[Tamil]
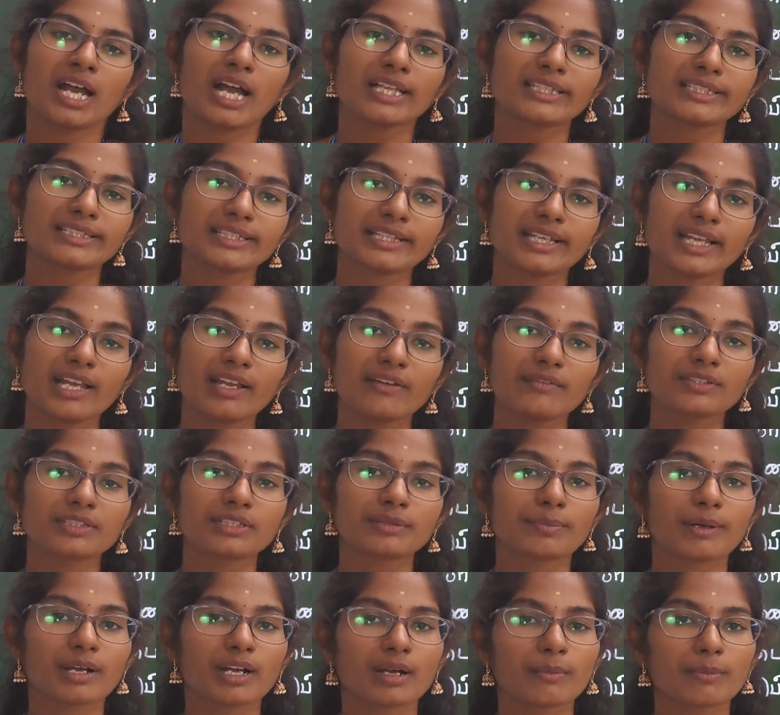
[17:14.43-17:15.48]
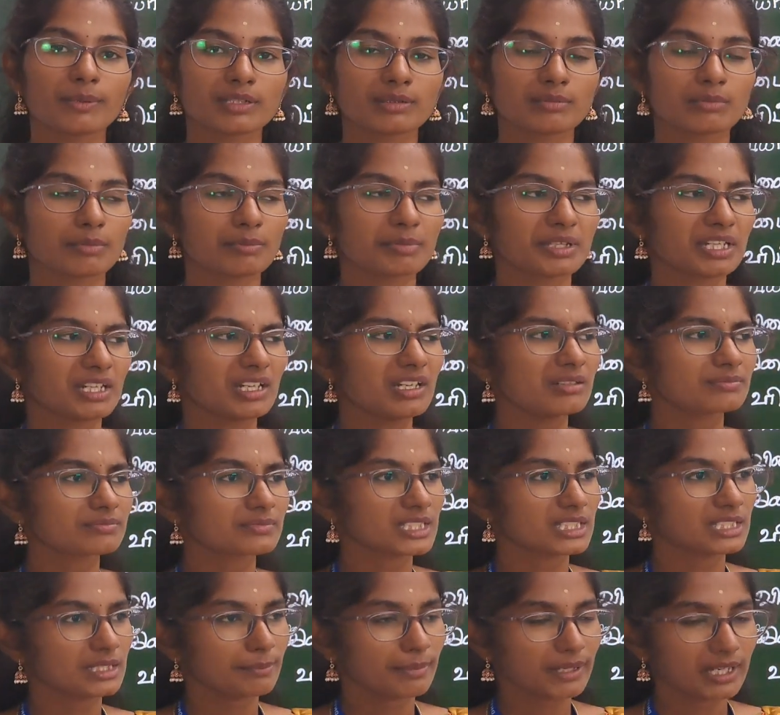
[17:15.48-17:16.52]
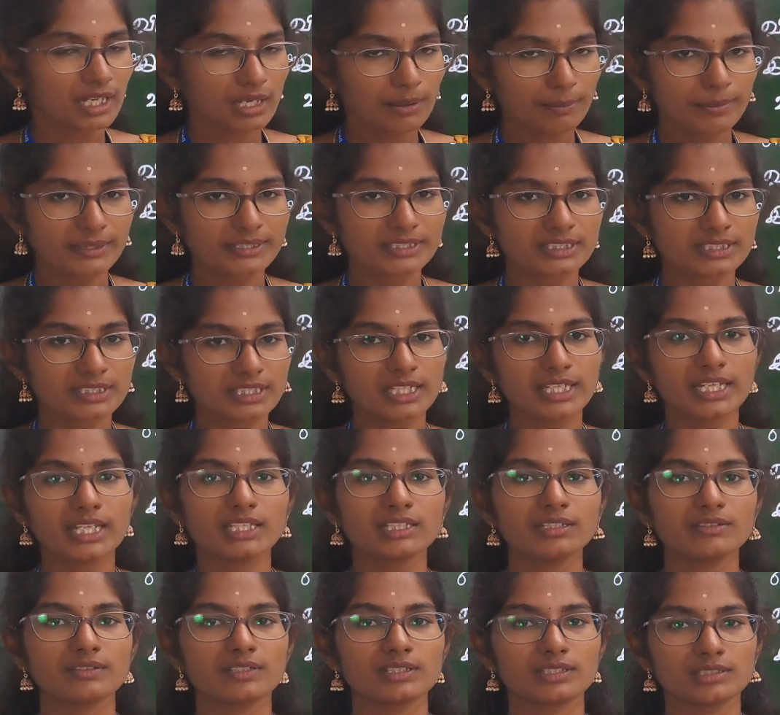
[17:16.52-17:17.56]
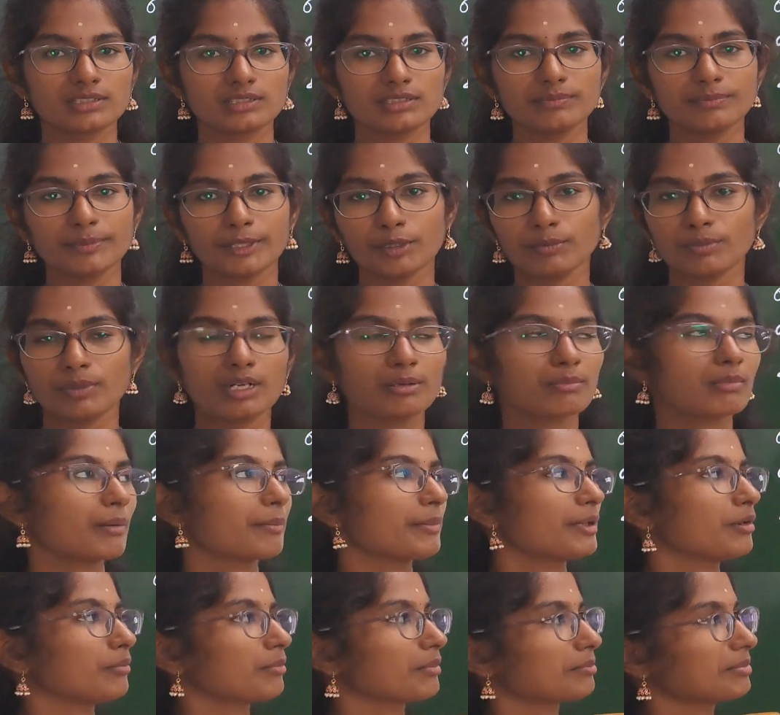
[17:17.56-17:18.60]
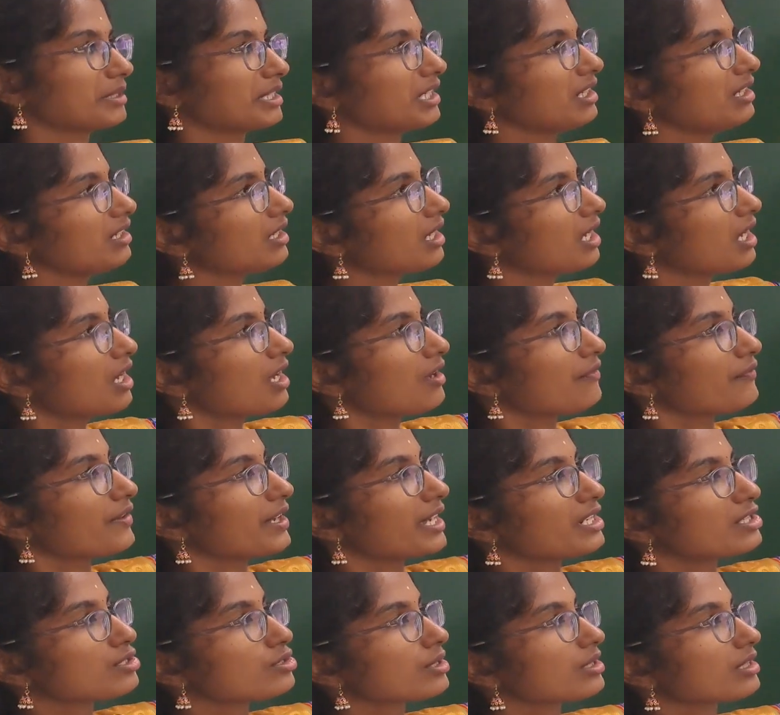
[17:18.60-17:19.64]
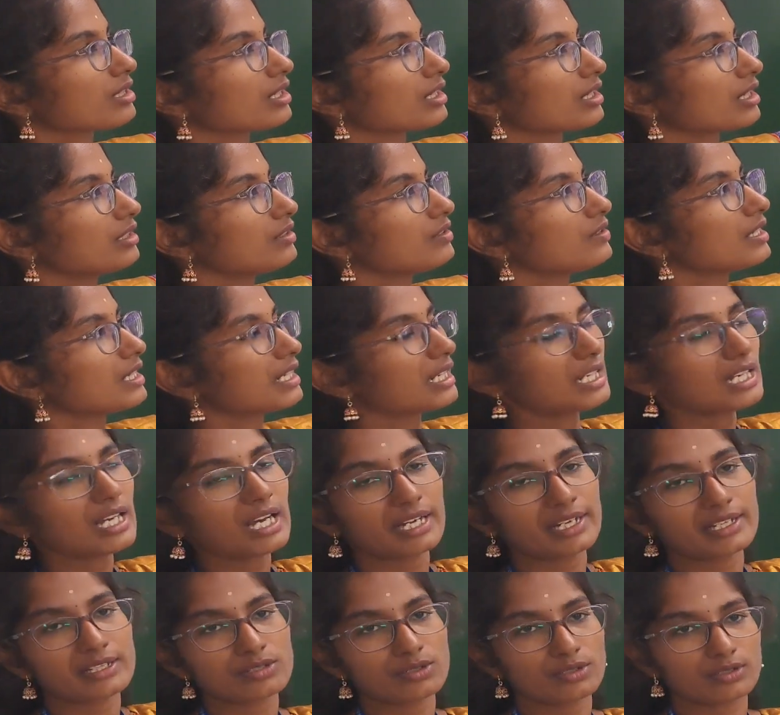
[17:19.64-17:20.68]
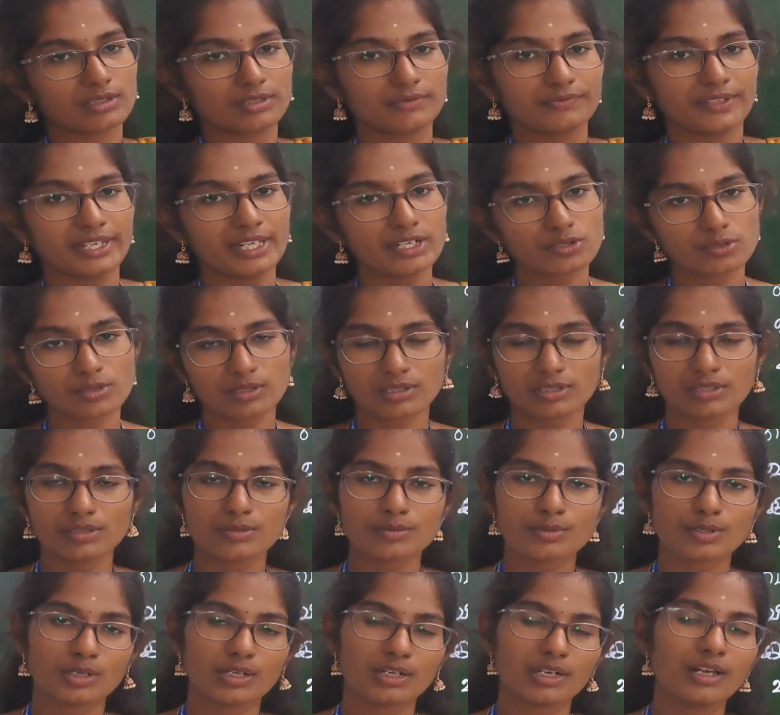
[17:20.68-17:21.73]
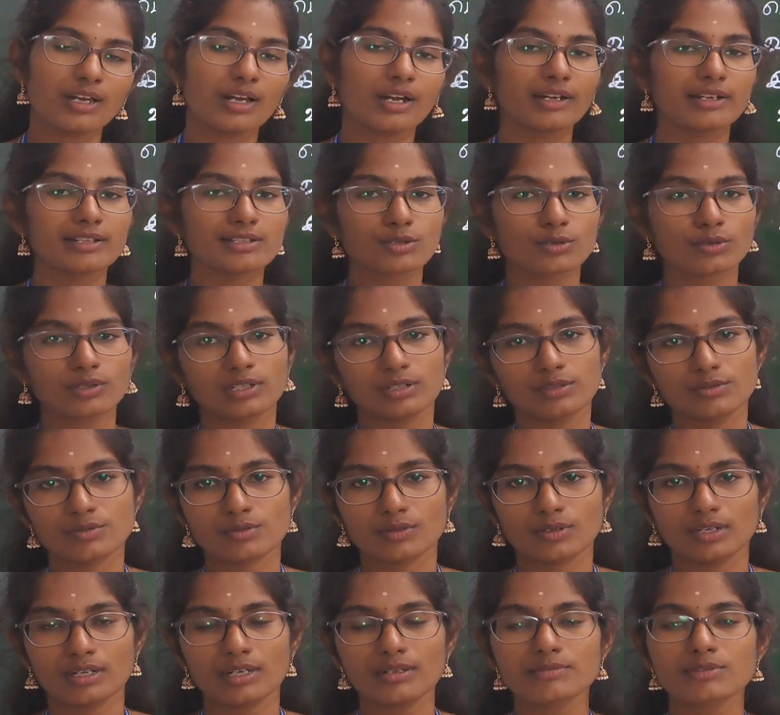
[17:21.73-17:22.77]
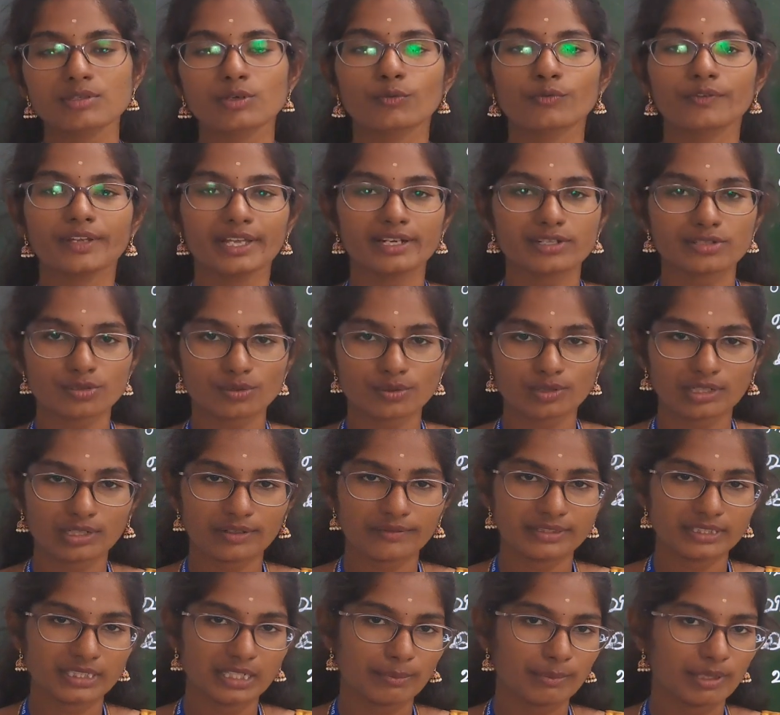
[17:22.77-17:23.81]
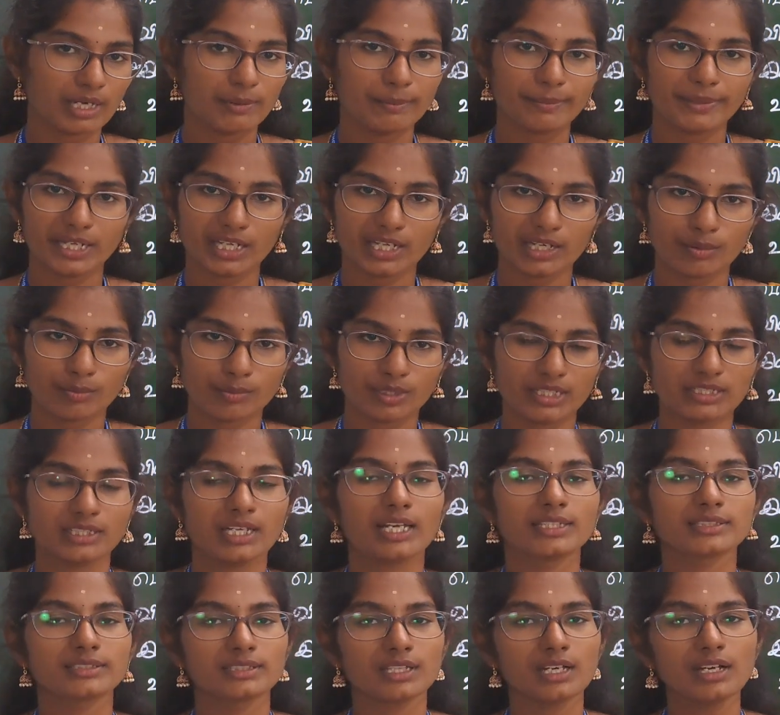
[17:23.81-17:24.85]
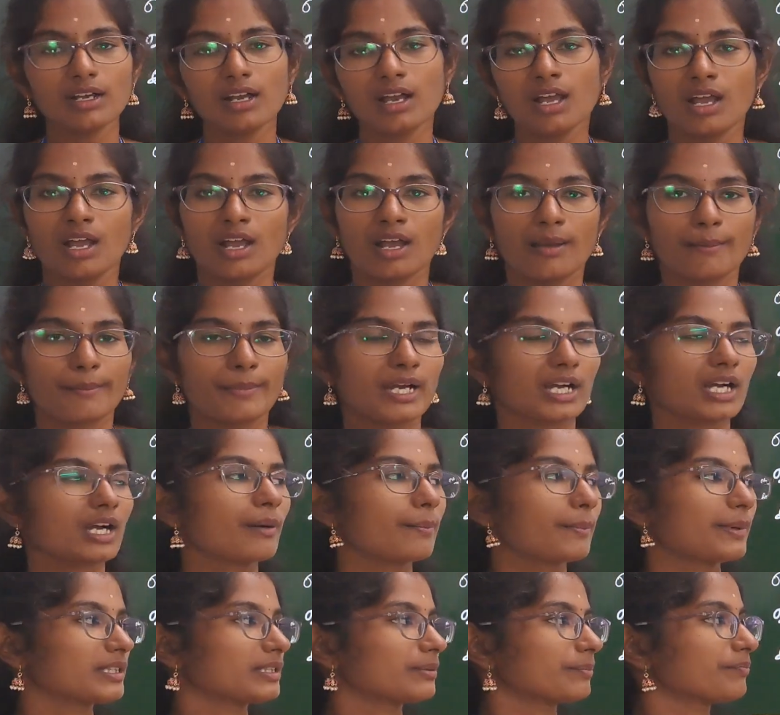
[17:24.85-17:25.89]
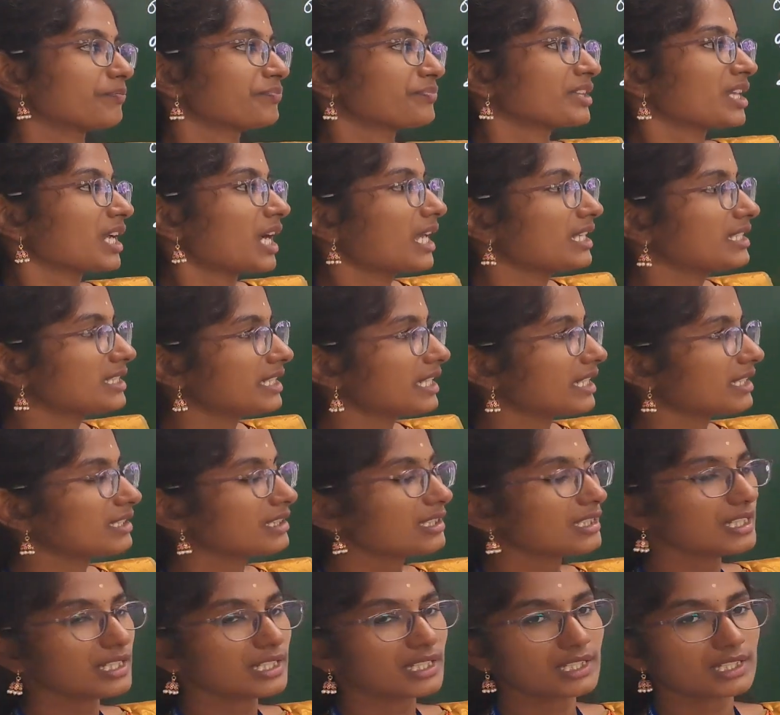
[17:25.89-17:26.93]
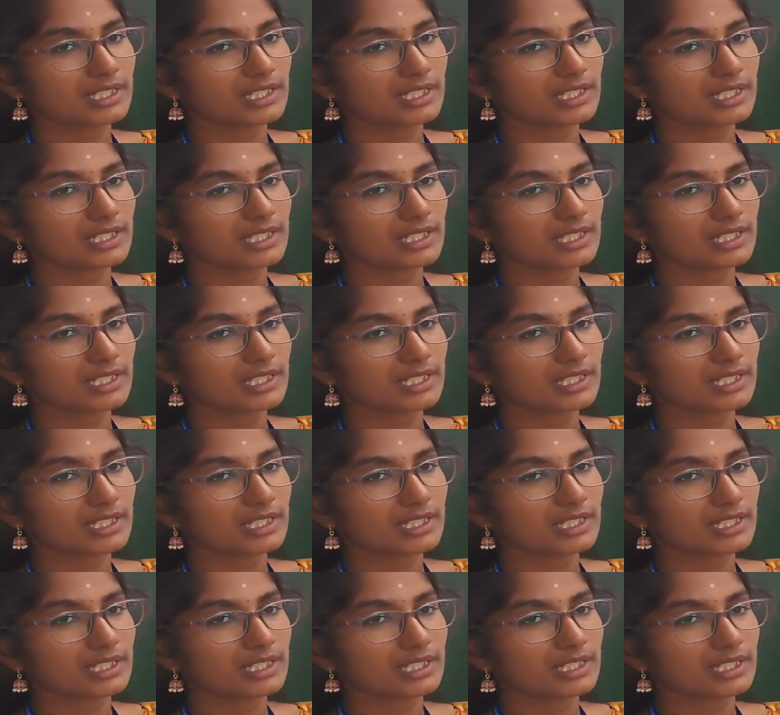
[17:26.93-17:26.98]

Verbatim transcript: அது ஏன் வந்து பகாபதம் அப்படின்னா அந்த பகாபதத்தில் எது வந்து பெரும்பாலும் அமையும் அப்படின்னா வேர் சொற்களோ இல்லை அடிச்சொற்கள் வேர் சொற்கள்னு சொல்லலாம் அடிச்சொற்கள்னு சொல்லலாம் ஸோ வேர் சொற்களை வந்து நம்மளால் பிரிக்க முடியாது அதுதான் பகாபதம் அது எந்த